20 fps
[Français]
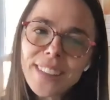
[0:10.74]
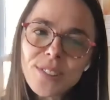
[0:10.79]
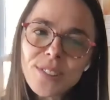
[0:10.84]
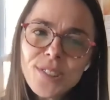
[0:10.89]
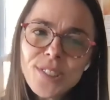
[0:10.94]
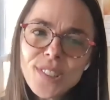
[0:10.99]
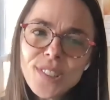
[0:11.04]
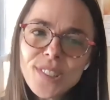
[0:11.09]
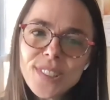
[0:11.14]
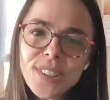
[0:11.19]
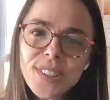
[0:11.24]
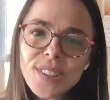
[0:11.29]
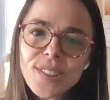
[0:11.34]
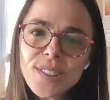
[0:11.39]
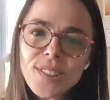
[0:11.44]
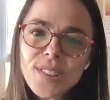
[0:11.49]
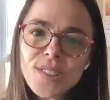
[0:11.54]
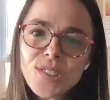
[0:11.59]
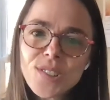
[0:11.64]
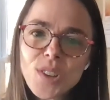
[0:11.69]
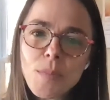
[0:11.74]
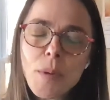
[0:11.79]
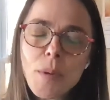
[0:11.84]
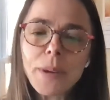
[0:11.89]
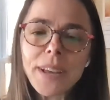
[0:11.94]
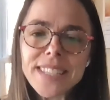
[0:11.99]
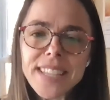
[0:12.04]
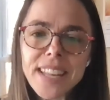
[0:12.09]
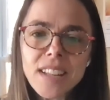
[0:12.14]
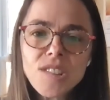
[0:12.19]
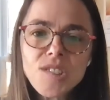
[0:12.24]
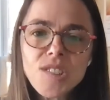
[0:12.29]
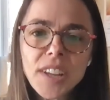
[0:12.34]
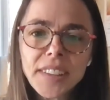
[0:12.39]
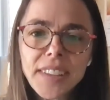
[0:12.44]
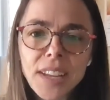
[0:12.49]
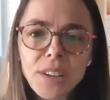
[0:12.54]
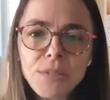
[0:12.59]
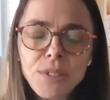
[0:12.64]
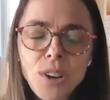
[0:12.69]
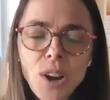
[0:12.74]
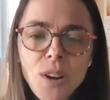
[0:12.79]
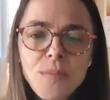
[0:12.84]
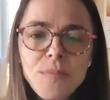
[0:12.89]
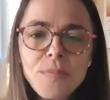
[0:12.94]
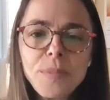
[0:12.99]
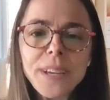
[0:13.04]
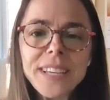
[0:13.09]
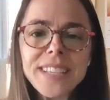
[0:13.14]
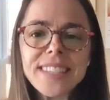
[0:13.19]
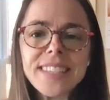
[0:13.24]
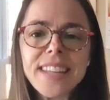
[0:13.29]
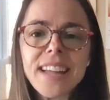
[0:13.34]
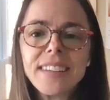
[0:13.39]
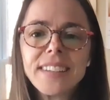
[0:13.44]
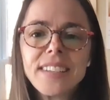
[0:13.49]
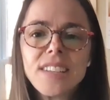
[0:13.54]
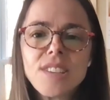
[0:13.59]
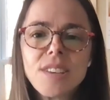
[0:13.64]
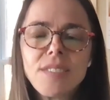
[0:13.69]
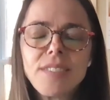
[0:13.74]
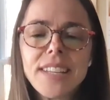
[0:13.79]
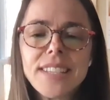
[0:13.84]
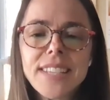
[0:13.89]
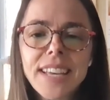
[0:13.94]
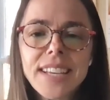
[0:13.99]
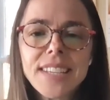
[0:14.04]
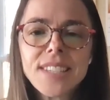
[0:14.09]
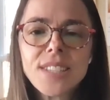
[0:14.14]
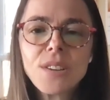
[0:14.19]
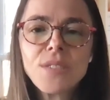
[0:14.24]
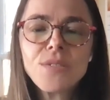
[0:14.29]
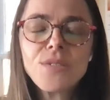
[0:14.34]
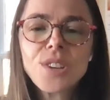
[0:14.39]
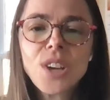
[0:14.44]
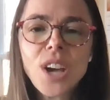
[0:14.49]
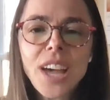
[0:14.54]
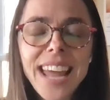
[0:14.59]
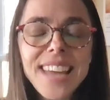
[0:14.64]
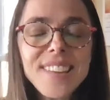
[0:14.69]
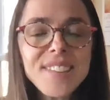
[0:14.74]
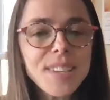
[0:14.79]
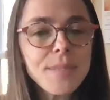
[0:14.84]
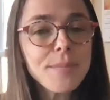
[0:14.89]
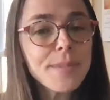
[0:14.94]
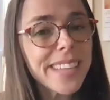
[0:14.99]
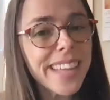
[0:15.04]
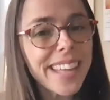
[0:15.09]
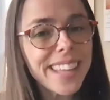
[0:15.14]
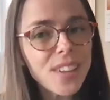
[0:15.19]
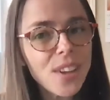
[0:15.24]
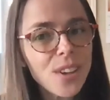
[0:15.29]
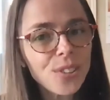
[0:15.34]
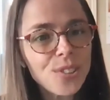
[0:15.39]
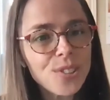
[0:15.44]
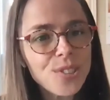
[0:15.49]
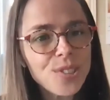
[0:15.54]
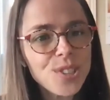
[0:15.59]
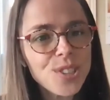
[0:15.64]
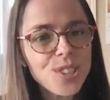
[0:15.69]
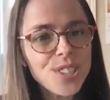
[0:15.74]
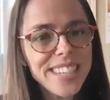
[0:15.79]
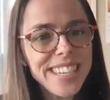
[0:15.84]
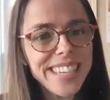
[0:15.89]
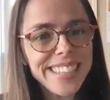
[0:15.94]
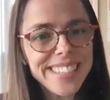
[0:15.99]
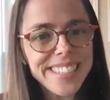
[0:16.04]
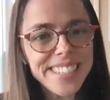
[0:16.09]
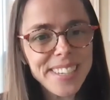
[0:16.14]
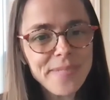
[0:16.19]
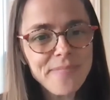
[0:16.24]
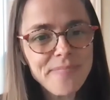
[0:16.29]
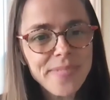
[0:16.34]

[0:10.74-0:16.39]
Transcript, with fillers: tous. Euh, je me présente Chantal Coulombe, présidente et chef de la direction du Collège d'administrateurs de société.